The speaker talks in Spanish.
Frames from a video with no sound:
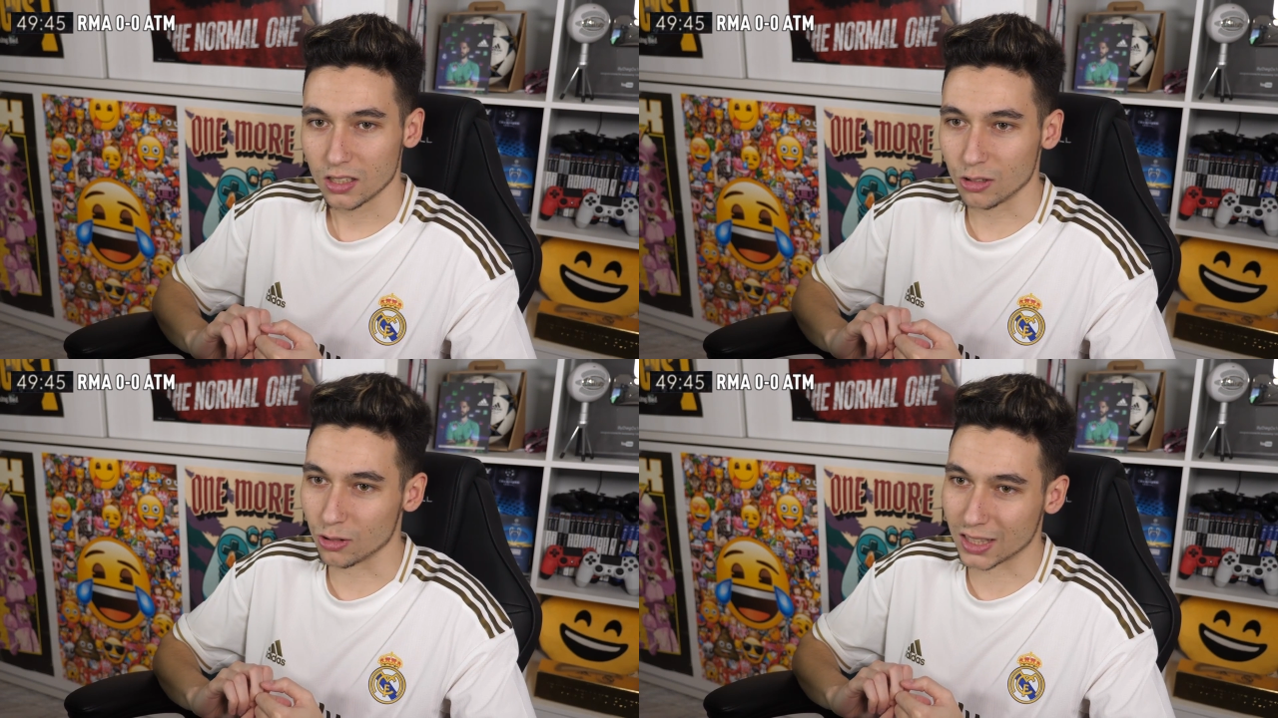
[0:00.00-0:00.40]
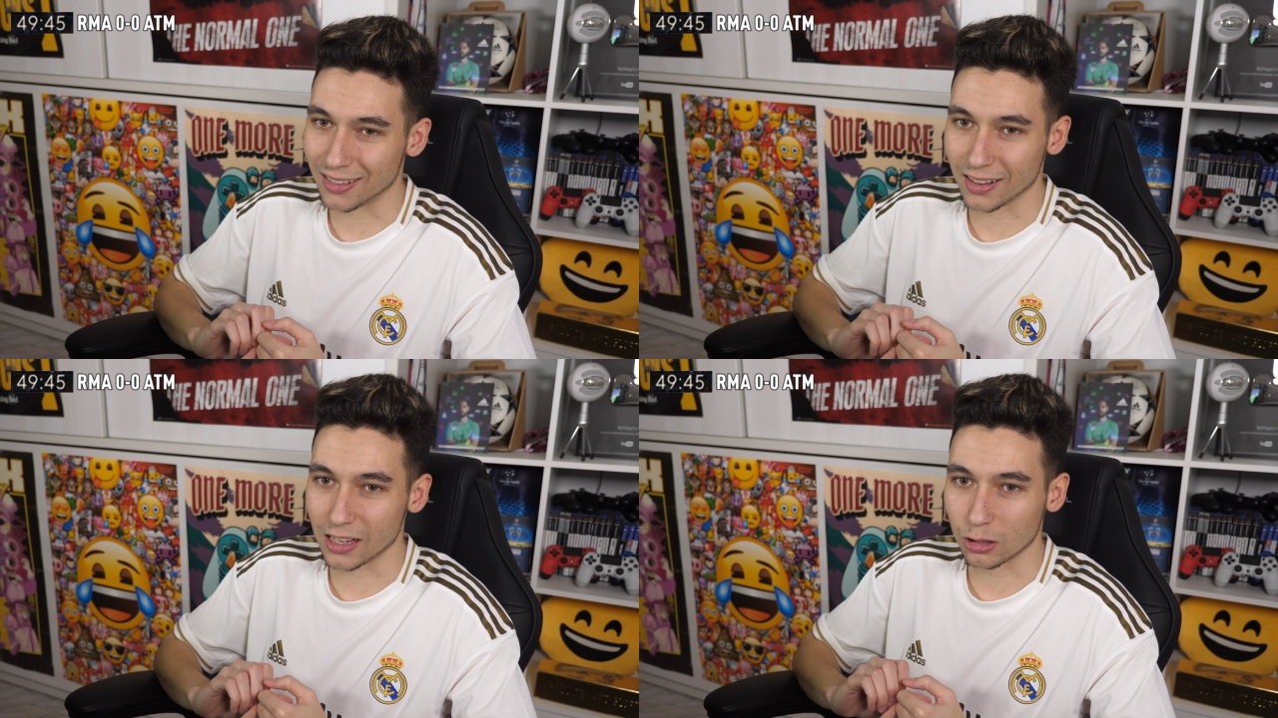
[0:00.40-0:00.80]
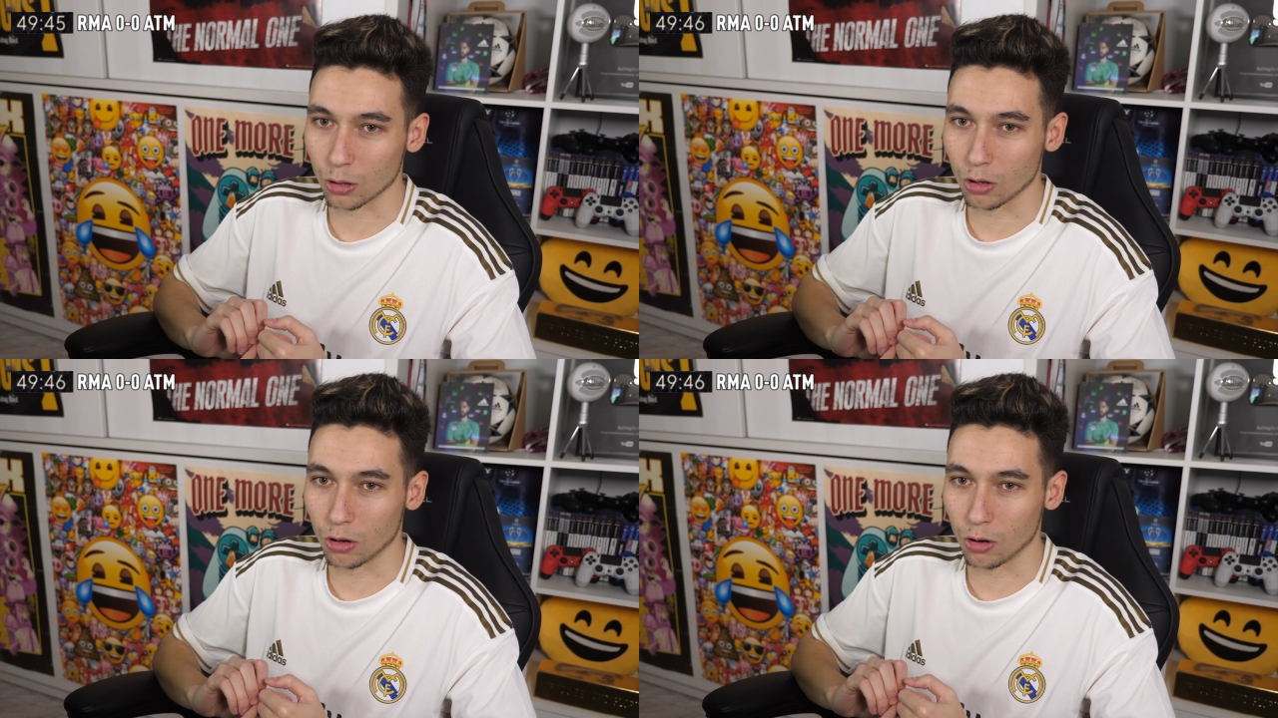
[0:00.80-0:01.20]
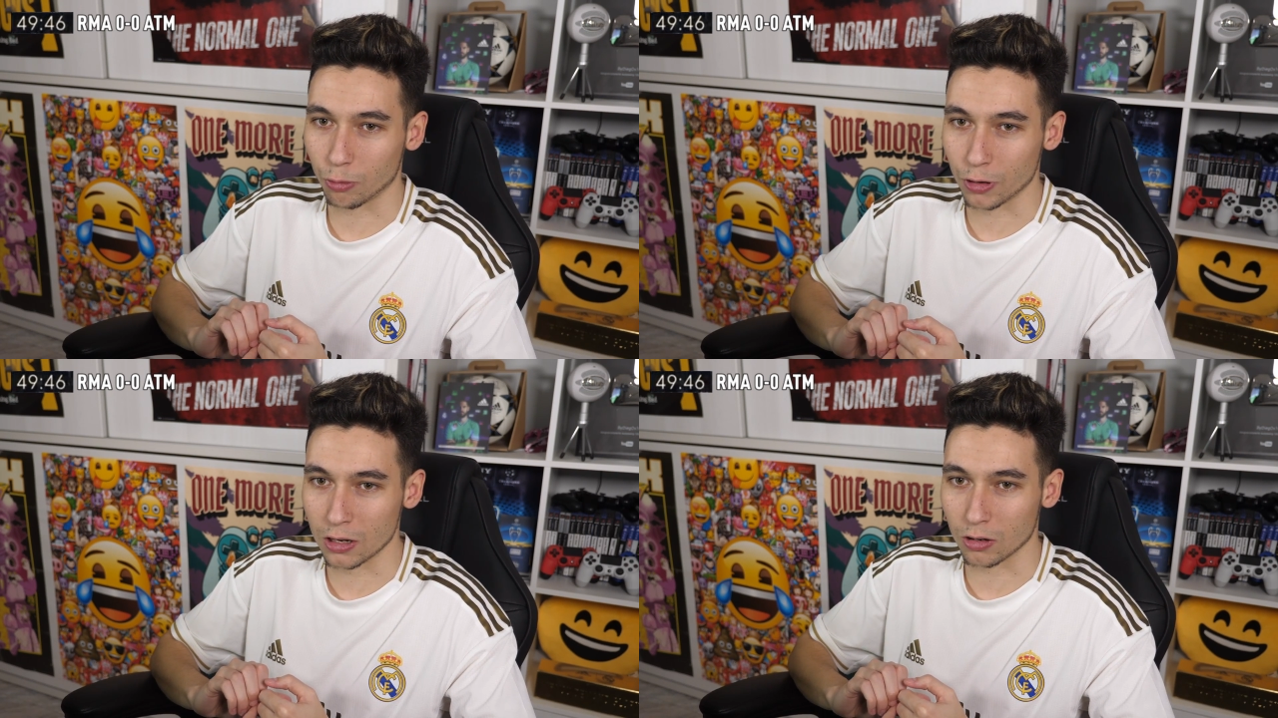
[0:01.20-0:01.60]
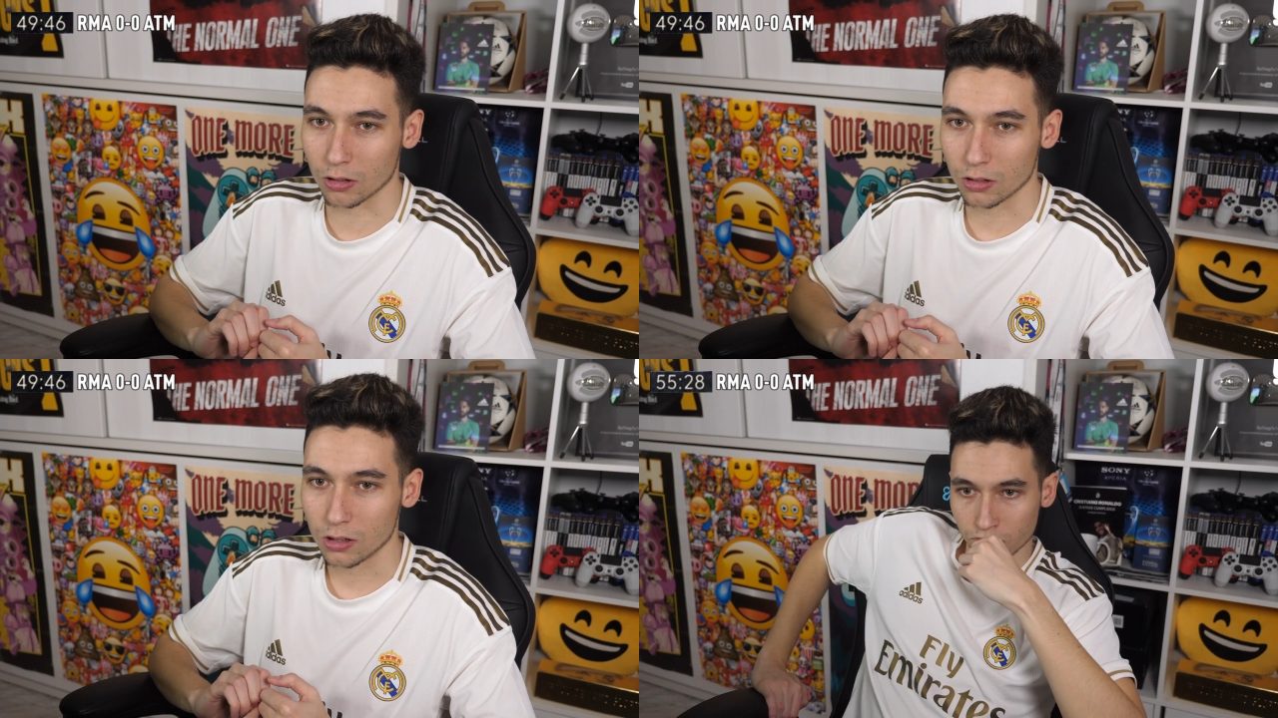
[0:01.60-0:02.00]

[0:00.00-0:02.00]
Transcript: no estaba del todo fino.